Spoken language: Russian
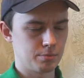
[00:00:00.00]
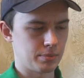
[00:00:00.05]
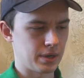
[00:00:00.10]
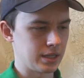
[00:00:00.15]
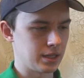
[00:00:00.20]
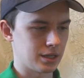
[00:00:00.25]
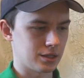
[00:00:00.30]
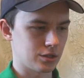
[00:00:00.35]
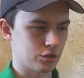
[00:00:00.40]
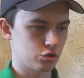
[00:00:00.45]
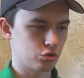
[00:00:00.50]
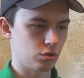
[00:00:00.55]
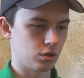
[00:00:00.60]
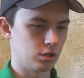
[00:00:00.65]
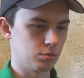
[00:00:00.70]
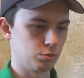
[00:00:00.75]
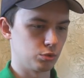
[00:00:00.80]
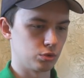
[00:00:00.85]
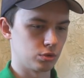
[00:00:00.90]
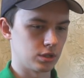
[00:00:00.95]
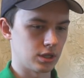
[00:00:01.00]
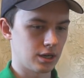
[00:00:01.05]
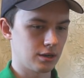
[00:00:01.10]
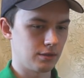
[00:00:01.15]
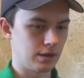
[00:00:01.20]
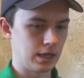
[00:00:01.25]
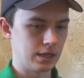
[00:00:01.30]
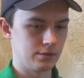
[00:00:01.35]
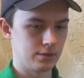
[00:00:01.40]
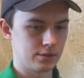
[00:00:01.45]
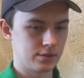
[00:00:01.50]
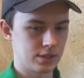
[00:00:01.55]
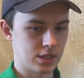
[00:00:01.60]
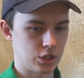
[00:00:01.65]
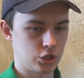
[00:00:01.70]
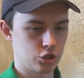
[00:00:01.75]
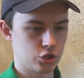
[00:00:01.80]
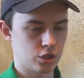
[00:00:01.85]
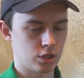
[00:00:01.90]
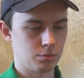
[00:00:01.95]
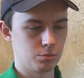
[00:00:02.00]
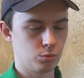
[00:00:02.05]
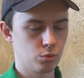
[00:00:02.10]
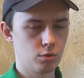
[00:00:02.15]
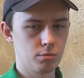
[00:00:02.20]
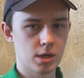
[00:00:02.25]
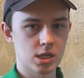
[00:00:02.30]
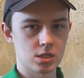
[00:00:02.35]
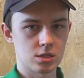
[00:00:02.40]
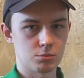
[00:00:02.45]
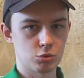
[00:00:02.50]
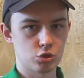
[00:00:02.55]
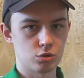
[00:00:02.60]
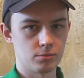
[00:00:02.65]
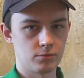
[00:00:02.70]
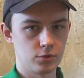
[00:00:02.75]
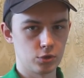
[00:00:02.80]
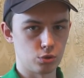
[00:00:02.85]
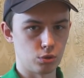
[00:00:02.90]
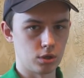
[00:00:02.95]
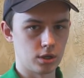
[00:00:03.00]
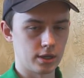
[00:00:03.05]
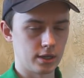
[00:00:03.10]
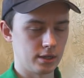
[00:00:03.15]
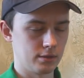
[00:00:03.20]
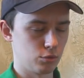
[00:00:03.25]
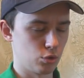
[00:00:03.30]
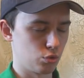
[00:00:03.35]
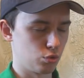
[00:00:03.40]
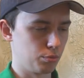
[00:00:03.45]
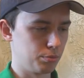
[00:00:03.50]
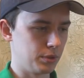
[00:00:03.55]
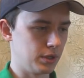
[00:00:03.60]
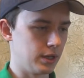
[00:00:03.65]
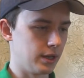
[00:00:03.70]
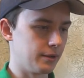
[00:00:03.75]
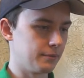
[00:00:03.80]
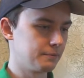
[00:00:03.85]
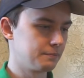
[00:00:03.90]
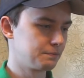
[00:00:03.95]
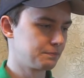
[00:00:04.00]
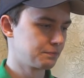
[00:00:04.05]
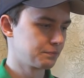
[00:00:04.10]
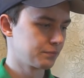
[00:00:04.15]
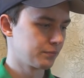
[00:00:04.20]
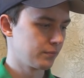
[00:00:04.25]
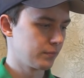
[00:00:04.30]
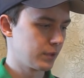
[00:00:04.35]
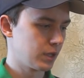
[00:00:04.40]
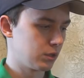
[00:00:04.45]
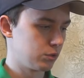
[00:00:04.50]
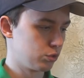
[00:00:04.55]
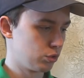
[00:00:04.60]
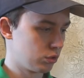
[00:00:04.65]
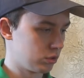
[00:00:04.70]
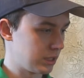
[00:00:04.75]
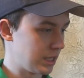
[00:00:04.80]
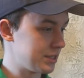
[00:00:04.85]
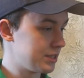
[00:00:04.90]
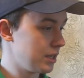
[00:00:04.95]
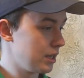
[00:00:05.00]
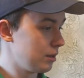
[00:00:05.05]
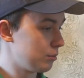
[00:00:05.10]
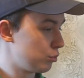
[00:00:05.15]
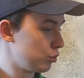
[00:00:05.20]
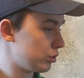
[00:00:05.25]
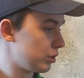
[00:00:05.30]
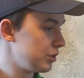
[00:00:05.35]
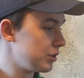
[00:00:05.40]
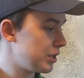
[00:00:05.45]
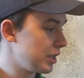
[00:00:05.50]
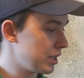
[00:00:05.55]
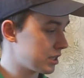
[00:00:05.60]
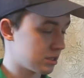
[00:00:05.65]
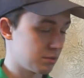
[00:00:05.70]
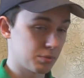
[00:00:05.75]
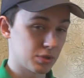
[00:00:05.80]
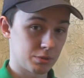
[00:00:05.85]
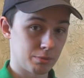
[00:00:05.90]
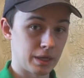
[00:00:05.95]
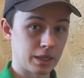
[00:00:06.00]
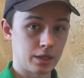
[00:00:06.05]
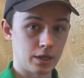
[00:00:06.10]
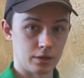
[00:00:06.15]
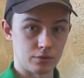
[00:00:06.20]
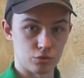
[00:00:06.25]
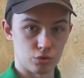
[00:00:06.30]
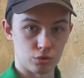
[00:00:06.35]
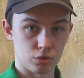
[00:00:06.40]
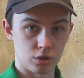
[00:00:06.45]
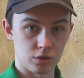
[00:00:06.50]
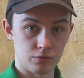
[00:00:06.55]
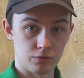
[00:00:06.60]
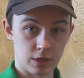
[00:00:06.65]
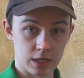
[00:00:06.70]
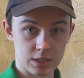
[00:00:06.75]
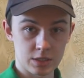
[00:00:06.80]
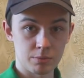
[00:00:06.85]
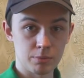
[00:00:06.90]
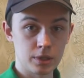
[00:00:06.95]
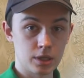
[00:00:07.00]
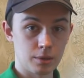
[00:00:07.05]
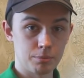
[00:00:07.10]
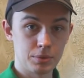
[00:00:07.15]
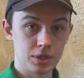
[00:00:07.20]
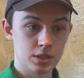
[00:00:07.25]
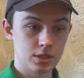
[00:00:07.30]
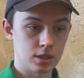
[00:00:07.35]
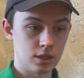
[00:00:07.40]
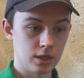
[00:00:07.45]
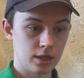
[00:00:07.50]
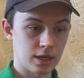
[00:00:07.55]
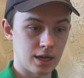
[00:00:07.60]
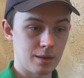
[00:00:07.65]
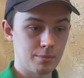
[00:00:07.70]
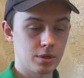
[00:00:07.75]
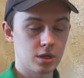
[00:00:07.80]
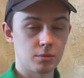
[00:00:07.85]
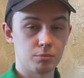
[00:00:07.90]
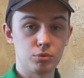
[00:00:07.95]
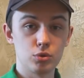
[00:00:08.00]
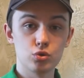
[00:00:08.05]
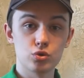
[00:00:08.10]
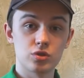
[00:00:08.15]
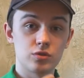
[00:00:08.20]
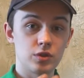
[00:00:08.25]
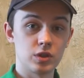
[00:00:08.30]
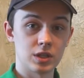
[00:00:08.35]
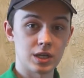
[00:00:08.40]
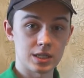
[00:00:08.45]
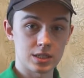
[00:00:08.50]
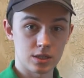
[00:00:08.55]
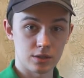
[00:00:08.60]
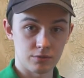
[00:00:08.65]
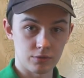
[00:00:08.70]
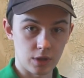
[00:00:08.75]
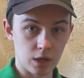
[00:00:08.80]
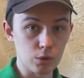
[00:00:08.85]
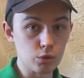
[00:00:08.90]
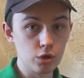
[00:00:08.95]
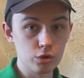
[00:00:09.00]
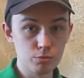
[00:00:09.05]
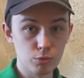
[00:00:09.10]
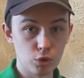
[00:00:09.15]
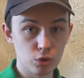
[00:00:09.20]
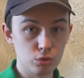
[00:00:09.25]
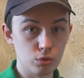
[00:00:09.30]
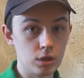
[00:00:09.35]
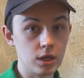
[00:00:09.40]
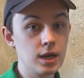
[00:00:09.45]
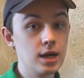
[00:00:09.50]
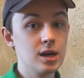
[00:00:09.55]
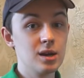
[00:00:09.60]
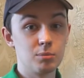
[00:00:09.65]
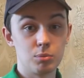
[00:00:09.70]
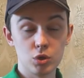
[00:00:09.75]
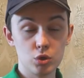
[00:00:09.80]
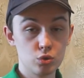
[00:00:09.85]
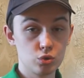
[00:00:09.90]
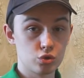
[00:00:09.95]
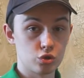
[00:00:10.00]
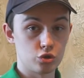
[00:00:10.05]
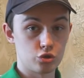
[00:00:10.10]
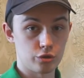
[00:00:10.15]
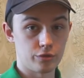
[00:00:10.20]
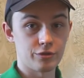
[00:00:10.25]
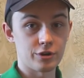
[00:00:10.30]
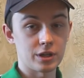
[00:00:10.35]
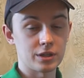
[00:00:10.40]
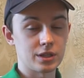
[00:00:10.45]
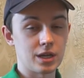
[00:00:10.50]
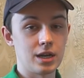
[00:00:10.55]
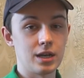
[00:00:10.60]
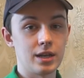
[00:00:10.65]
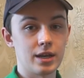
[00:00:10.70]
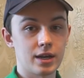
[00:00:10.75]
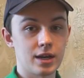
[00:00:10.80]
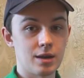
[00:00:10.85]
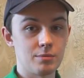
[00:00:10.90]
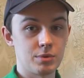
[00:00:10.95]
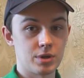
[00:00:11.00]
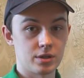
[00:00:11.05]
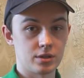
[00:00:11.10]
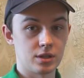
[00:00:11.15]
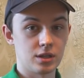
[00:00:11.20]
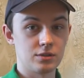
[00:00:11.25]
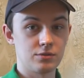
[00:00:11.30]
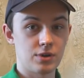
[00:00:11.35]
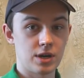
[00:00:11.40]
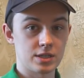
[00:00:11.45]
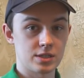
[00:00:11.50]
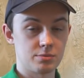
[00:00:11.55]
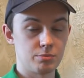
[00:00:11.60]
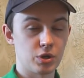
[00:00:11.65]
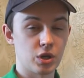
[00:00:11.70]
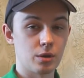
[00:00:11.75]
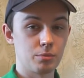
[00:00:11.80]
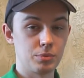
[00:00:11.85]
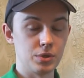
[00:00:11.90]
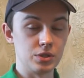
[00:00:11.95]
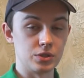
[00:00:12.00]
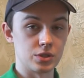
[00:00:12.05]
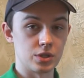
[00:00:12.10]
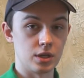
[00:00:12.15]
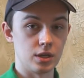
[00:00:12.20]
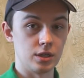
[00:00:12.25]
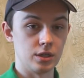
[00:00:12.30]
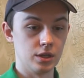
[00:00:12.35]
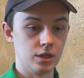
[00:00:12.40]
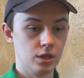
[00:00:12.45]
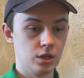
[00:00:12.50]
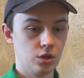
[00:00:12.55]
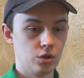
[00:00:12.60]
Понятно, что они будут нахваливать всяческим образом, чтобы вы только его купили но на деле будет интересно посмотреть. Все-таки 20 мегапикселей камера, плюс 12 второй модуль, плюс еще фронтальная камера на 20 мегапикселей.